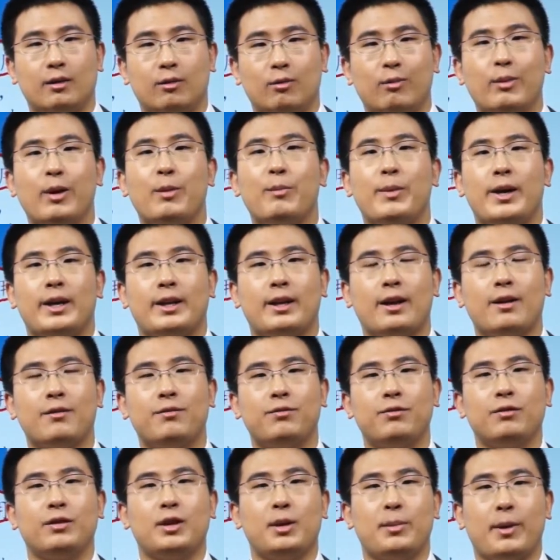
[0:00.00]
我们每
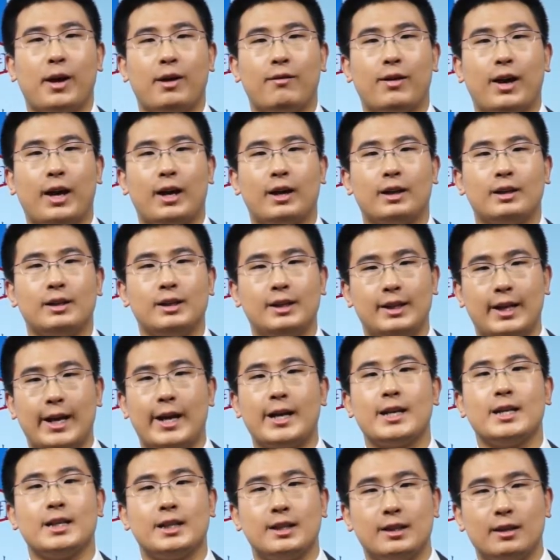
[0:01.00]
年付一百万，一
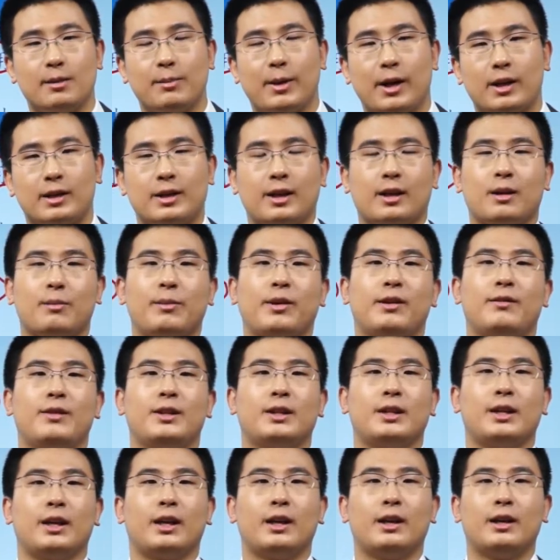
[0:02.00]
年一期嘛，这个没
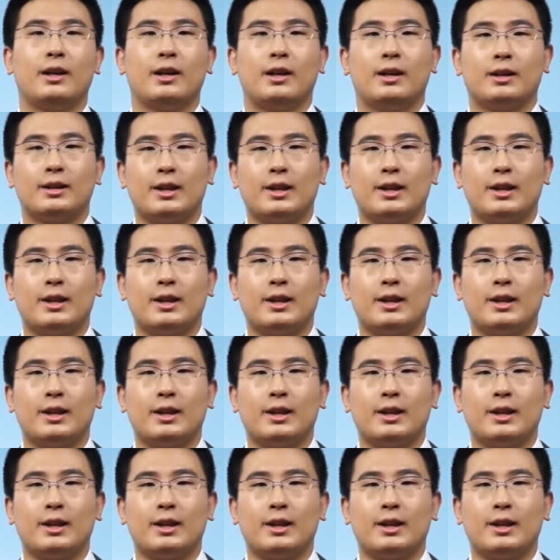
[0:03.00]
问题。